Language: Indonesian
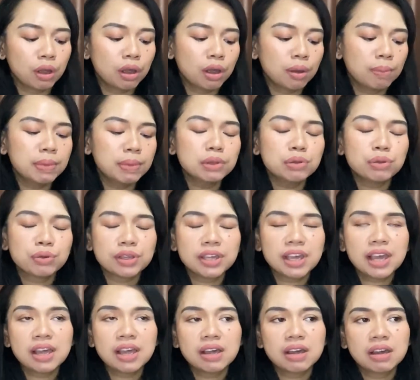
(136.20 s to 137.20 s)
Bentuknya
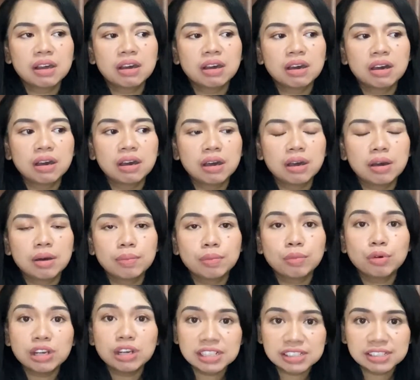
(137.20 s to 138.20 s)
uh,
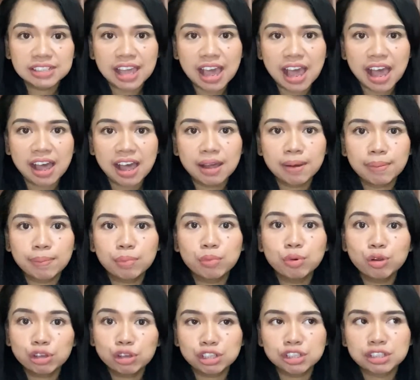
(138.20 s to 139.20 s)
mulus ya,
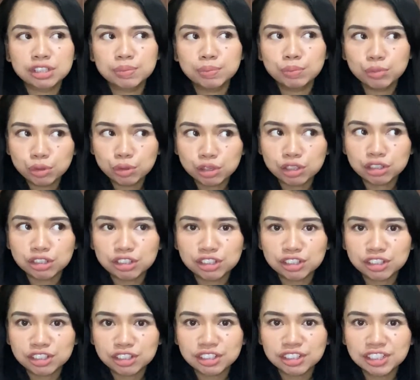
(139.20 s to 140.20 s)
mulus, mulus.
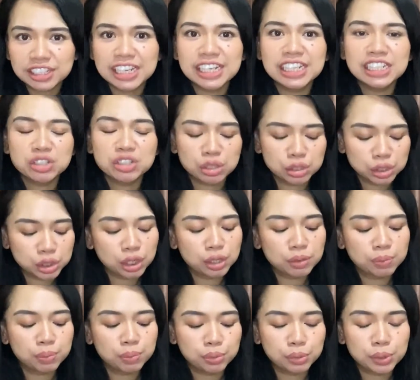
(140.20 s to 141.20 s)
Jadi cocok
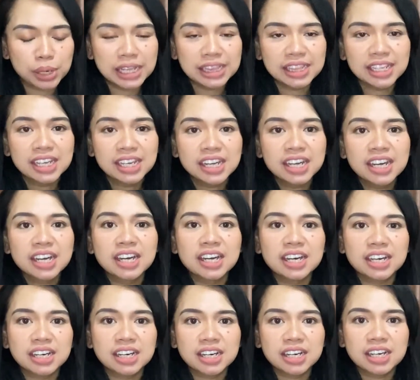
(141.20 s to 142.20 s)
buat
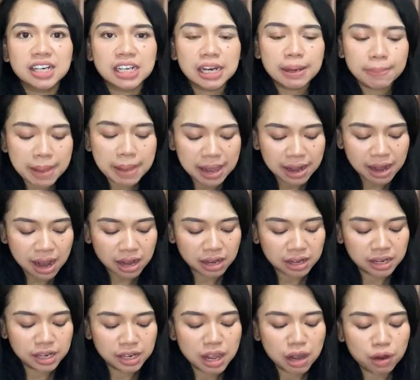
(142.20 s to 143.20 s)
uh, Lebaran.
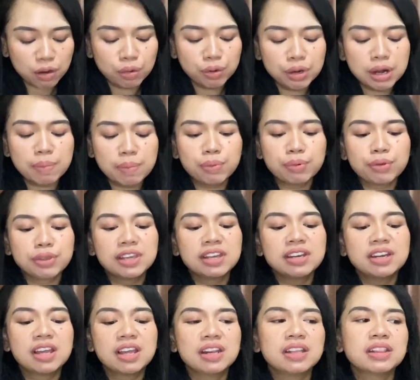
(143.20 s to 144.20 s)
Ini aku udah punya
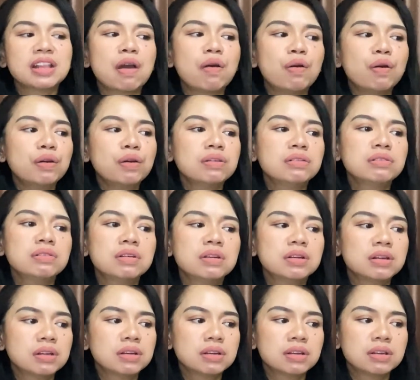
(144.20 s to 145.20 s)
dari tahun
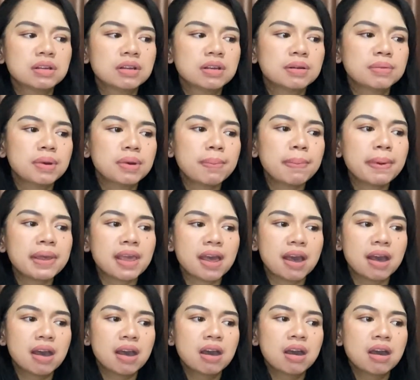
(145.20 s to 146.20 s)
apa ya?
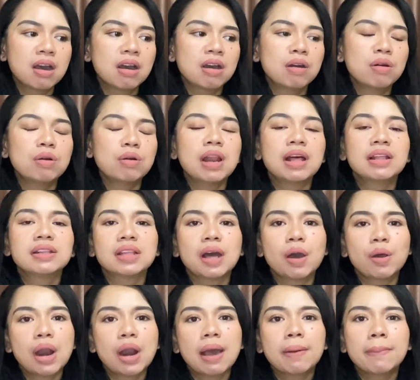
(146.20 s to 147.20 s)
Ulang
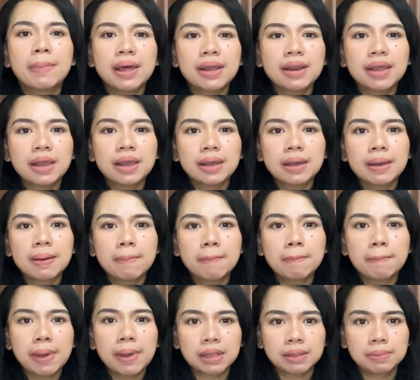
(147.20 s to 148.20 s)
tahun Akbar yang
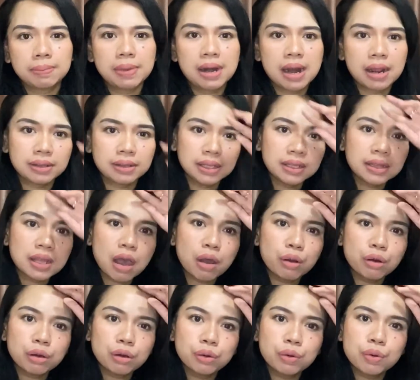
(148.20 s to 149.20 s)
keempat, berarti
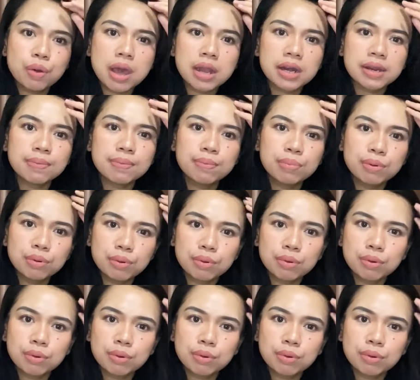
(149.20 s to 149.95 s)
tahun 2019.